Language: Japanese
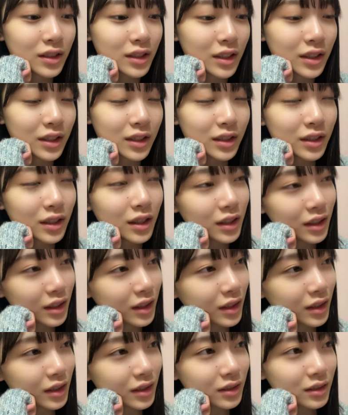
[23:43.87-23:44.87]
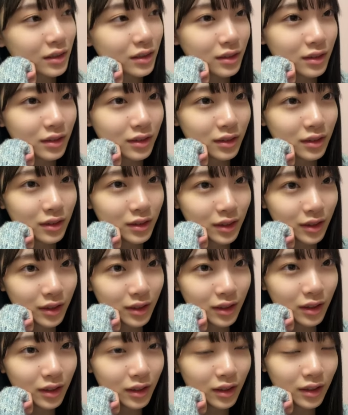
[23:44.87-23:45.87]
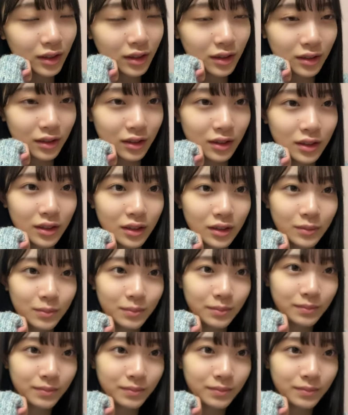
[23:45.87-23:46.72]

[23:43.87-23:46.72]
きっかけきっかけって